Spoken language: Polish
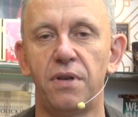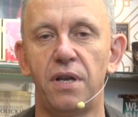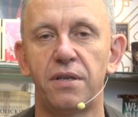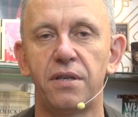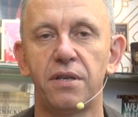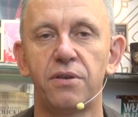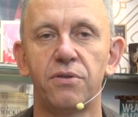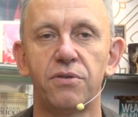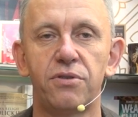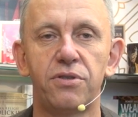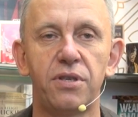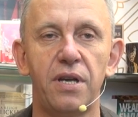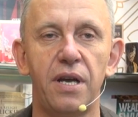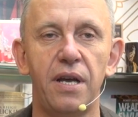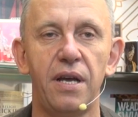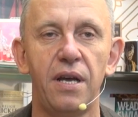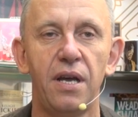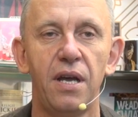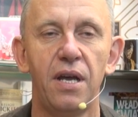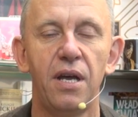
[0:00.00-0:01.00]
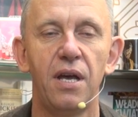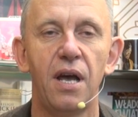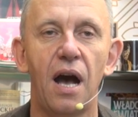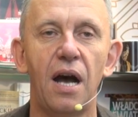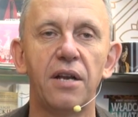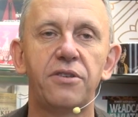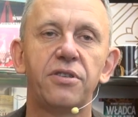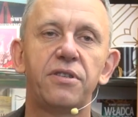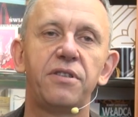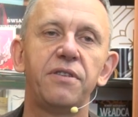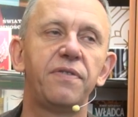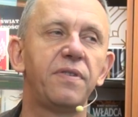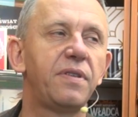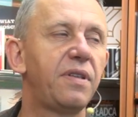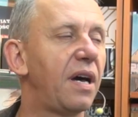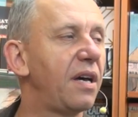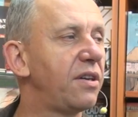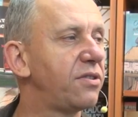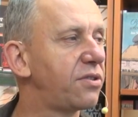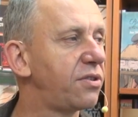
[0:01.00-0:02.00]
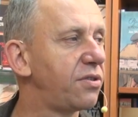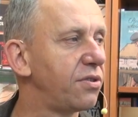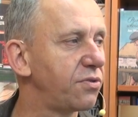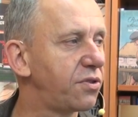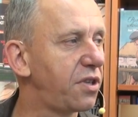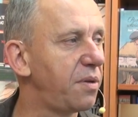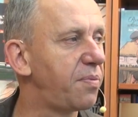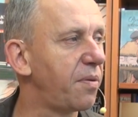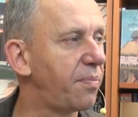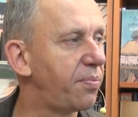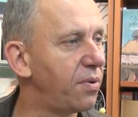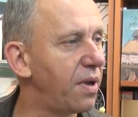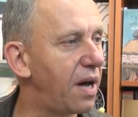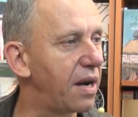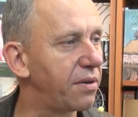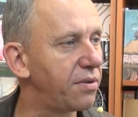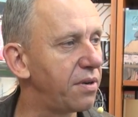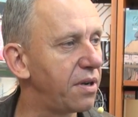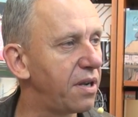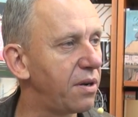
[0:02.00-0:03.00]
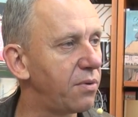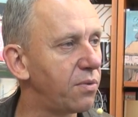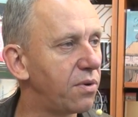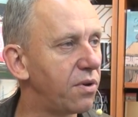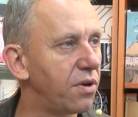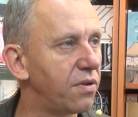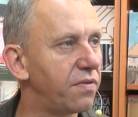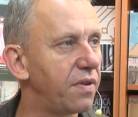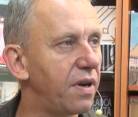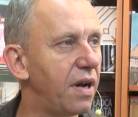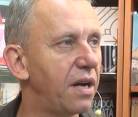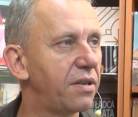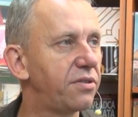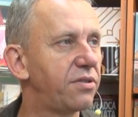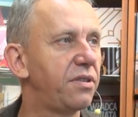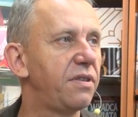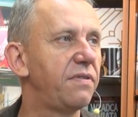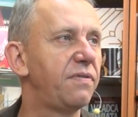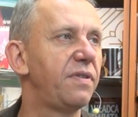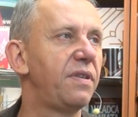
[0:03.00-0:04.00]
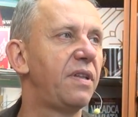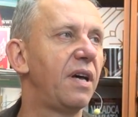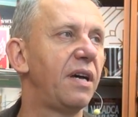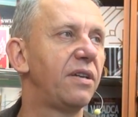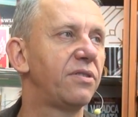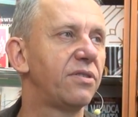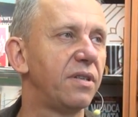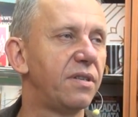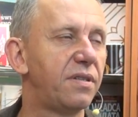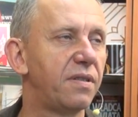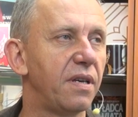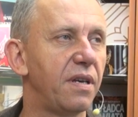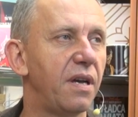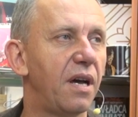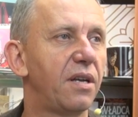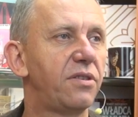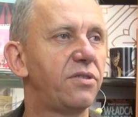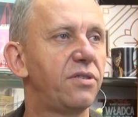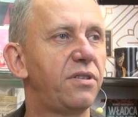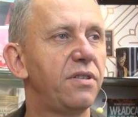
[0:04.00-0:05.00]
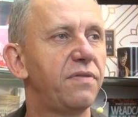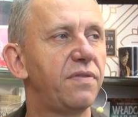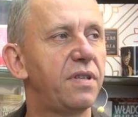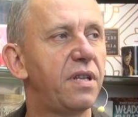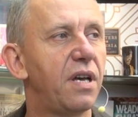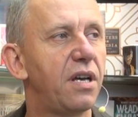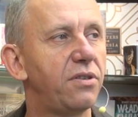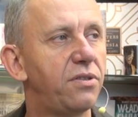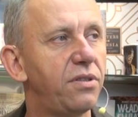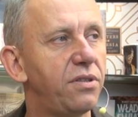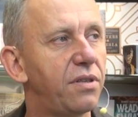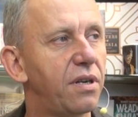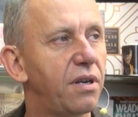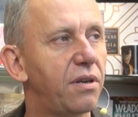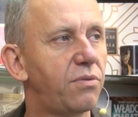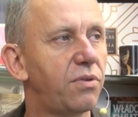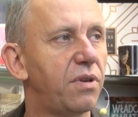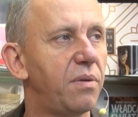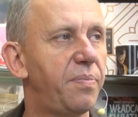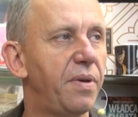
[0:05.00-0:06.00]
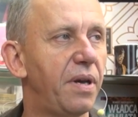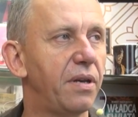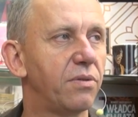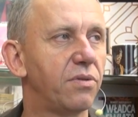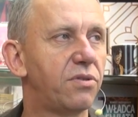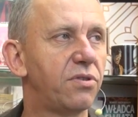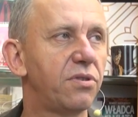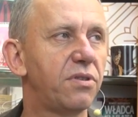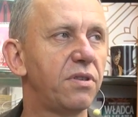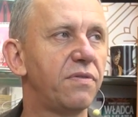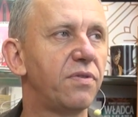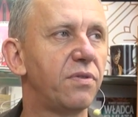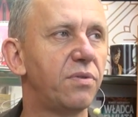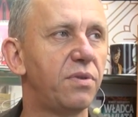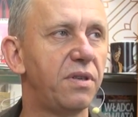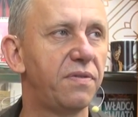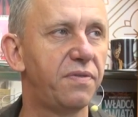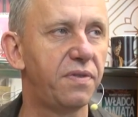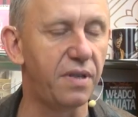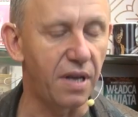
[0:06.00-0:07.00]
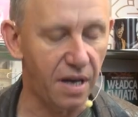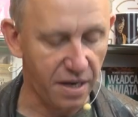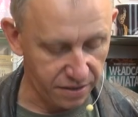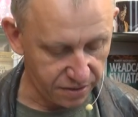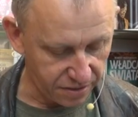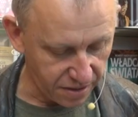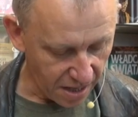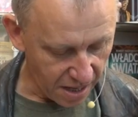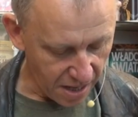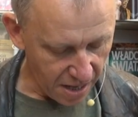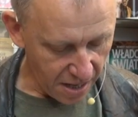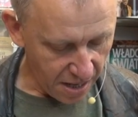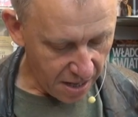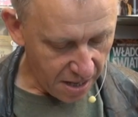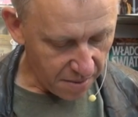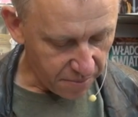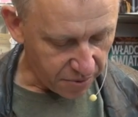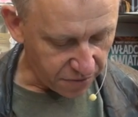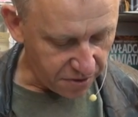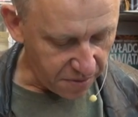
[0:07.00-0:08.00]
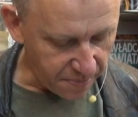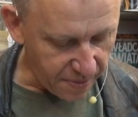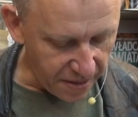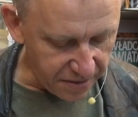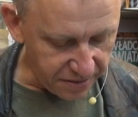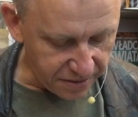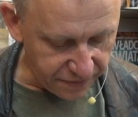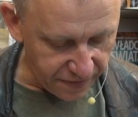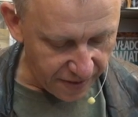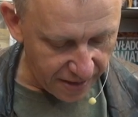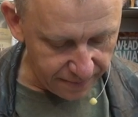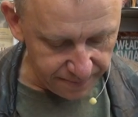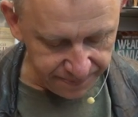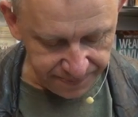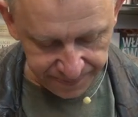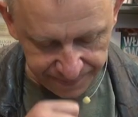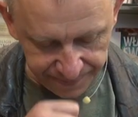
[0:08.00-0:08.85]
dlatego że a czy ty wydajesz książki popularno-naukowe, a czy ty wydajesz eseje, a czy ty wydajesz literaturę piękną, co ty w ogóle wydajesz? Proszę Państwa,